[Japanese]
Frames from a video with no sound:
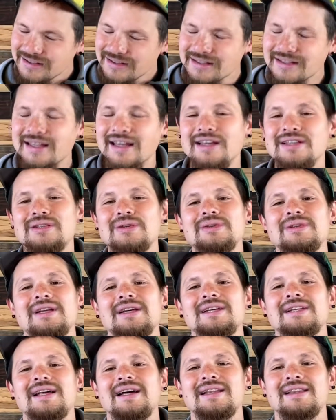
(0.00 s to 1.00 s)
謙遜
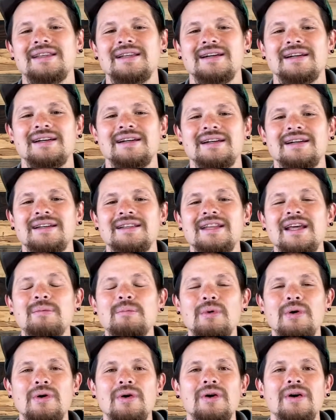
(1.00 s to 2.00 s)
的だったで
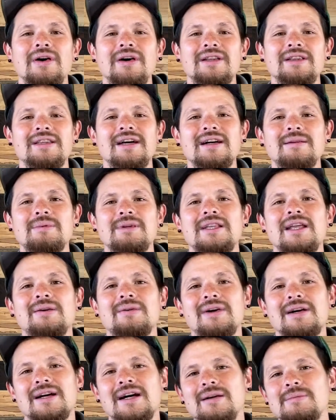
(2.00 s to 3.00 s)
もダビデ
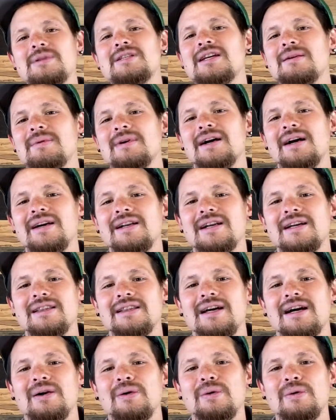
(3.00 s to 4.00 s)
は神様が選ん
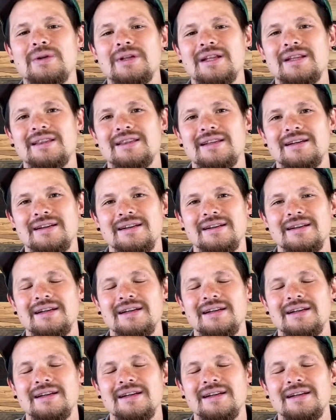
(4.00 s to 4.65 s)
だ王だった